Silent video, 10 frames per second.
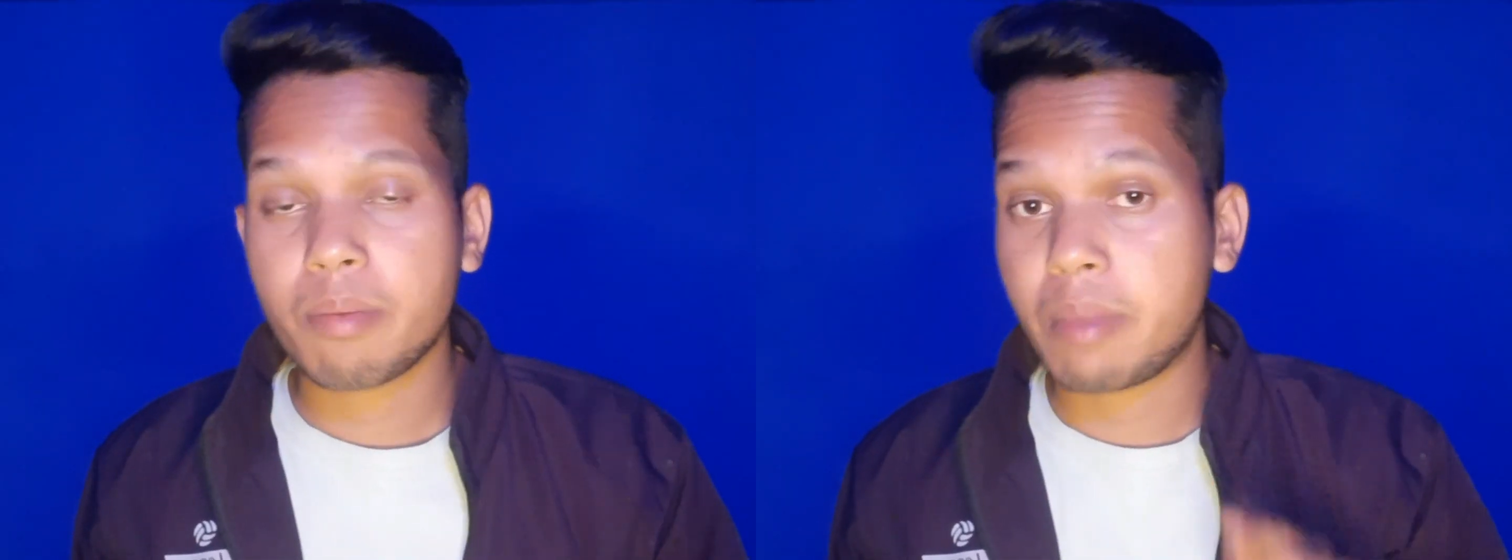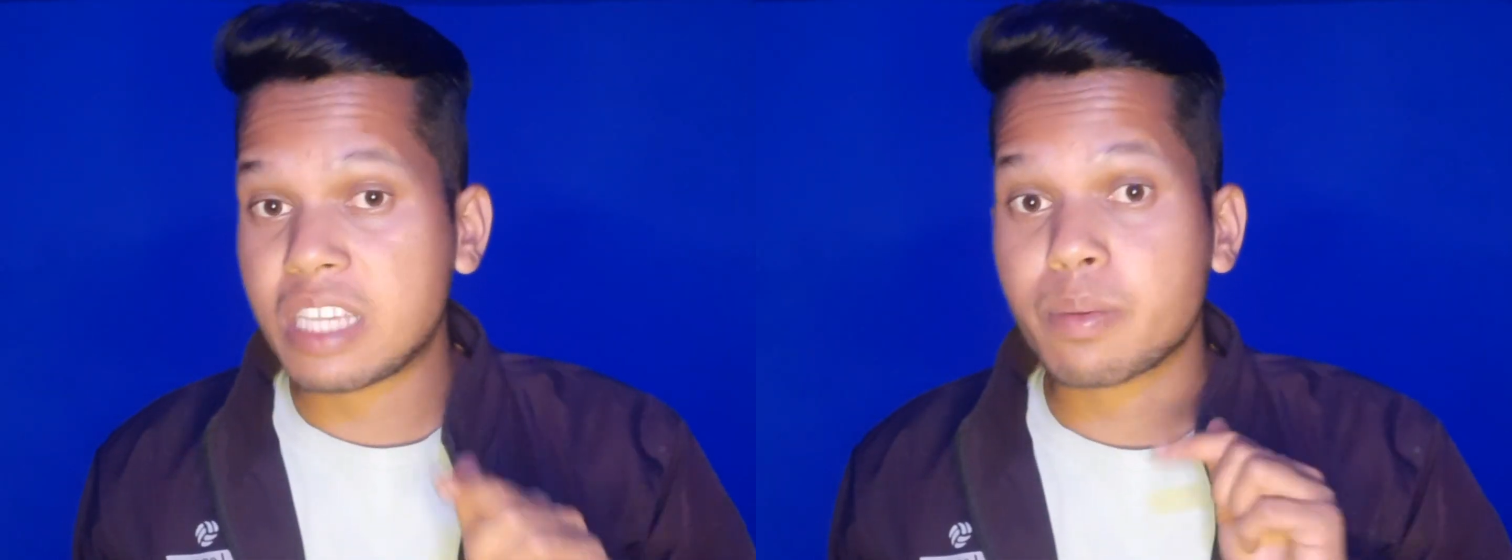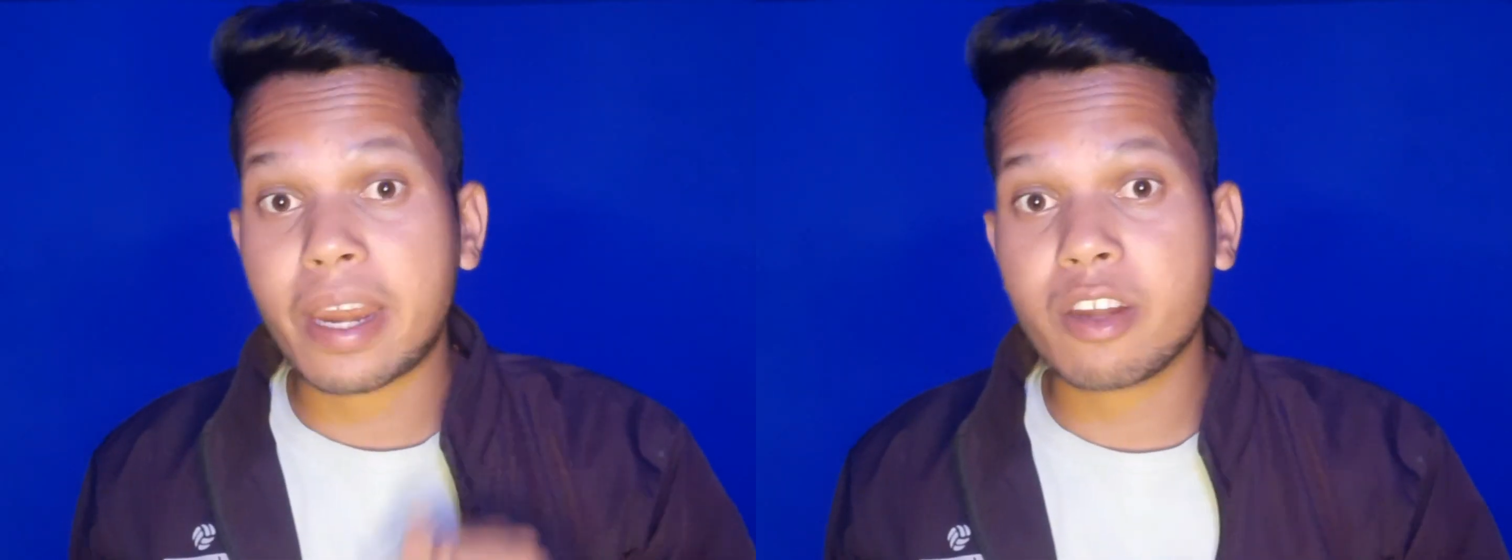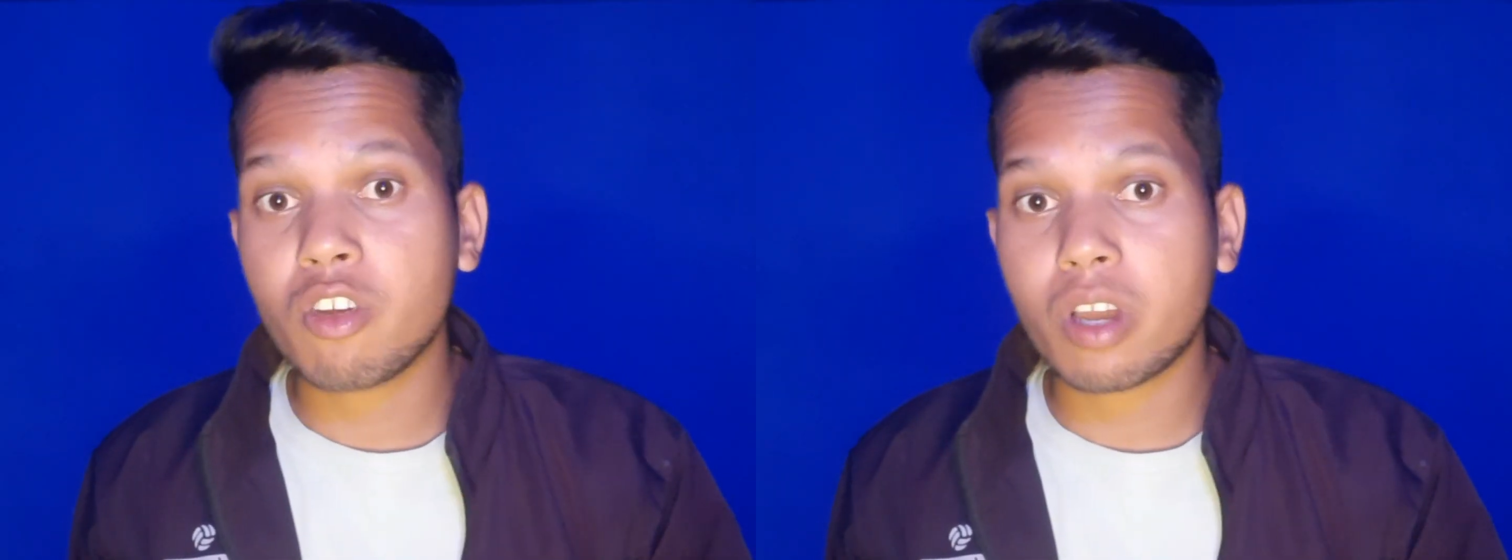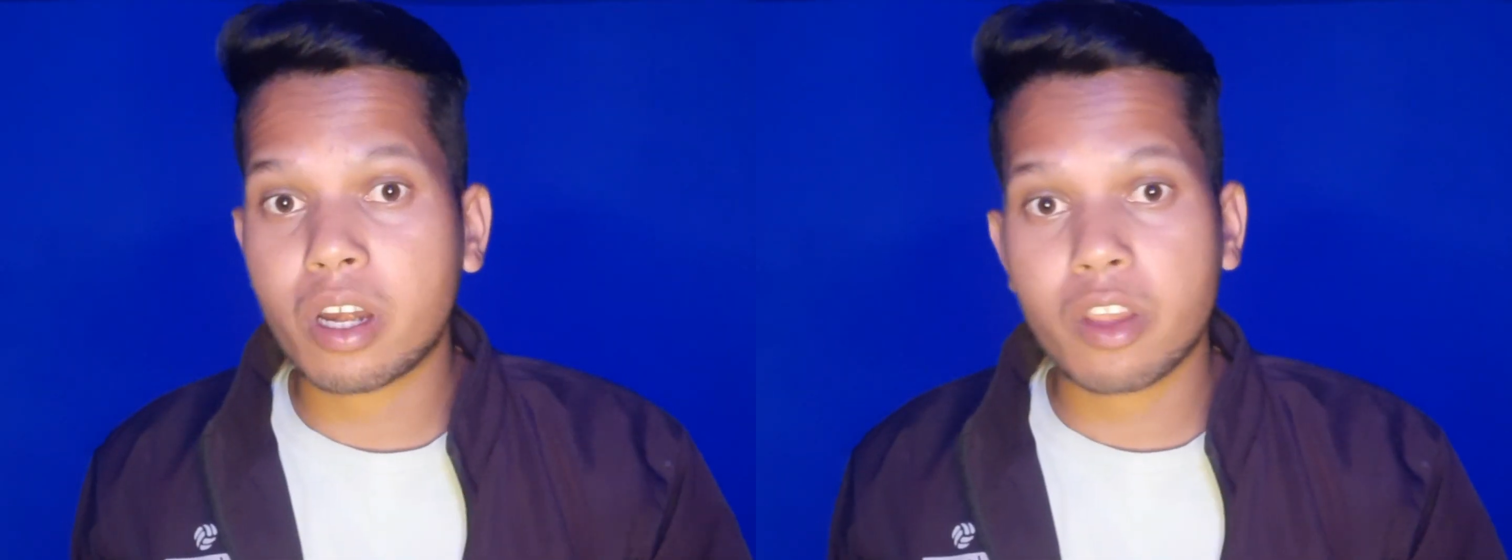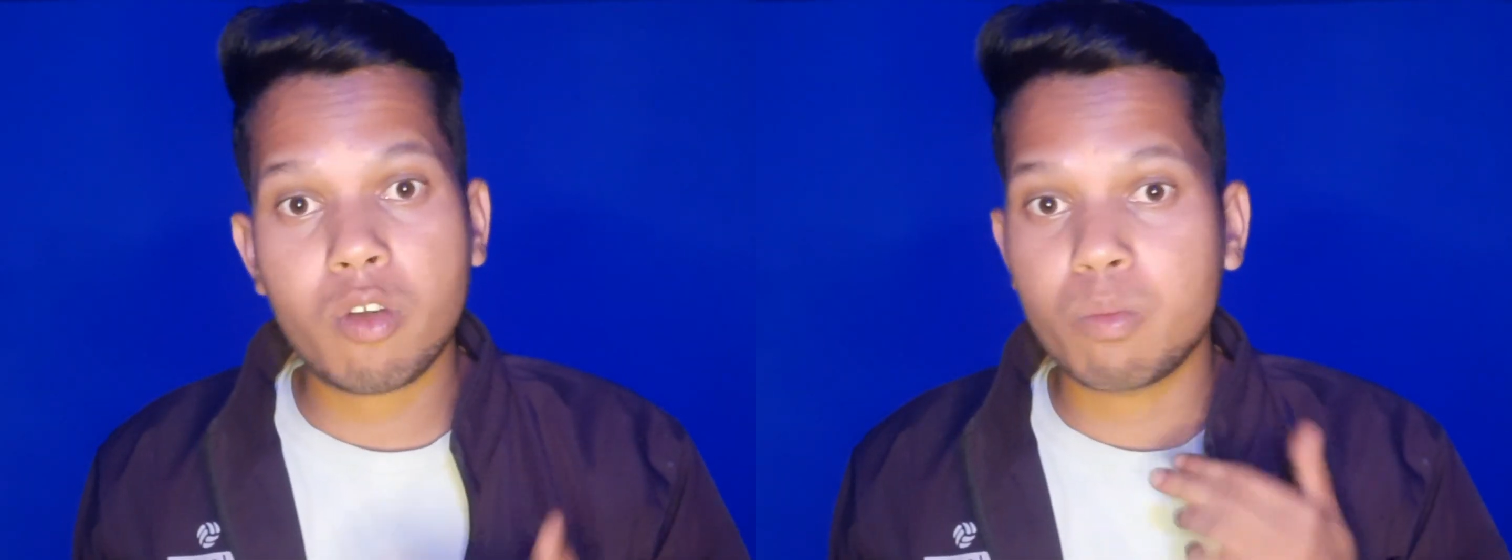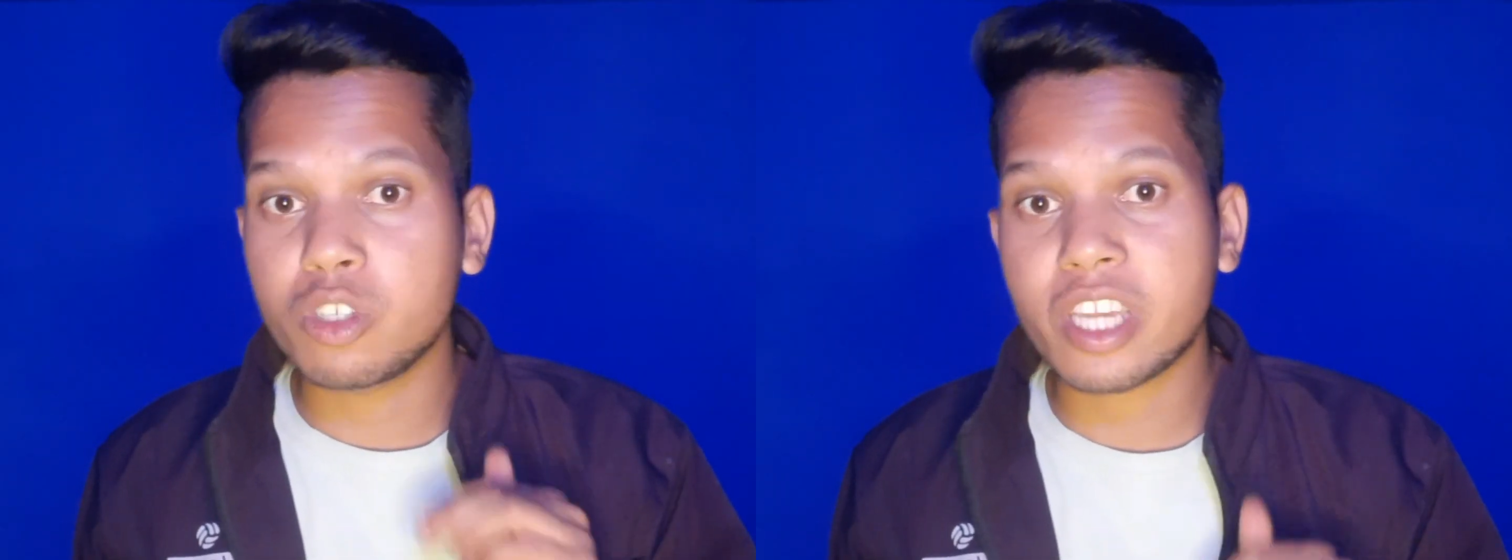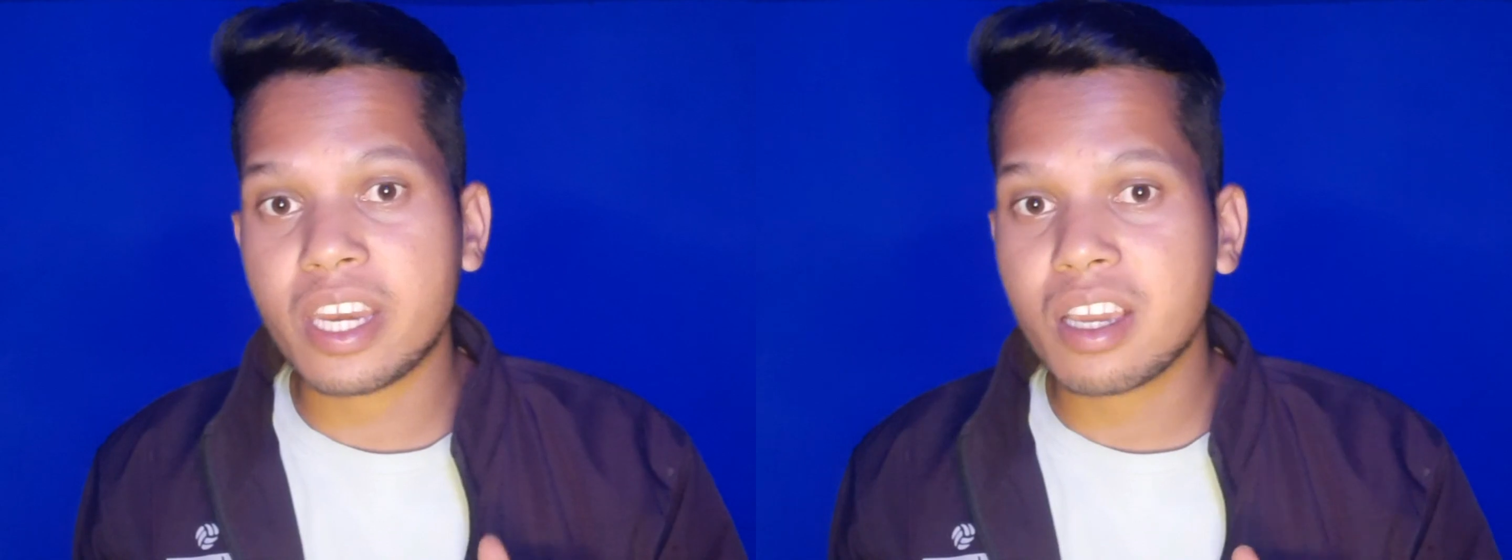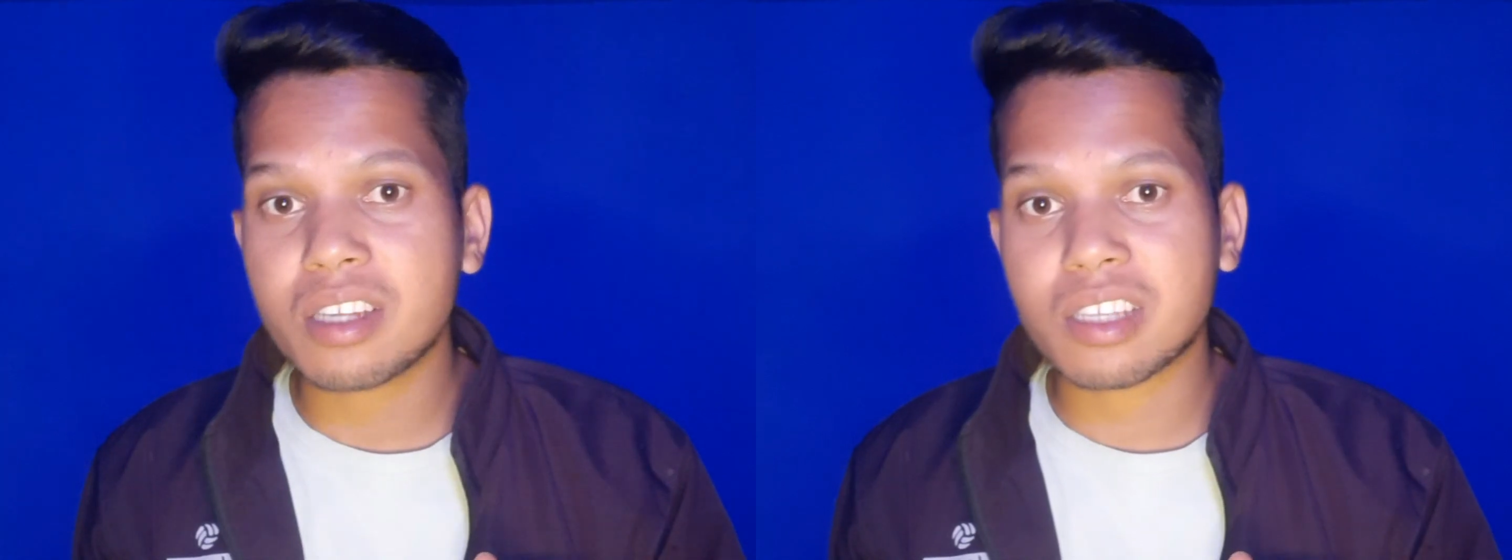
बेस्ट फ्रेंड को कर रही हो मुझे नहीं कर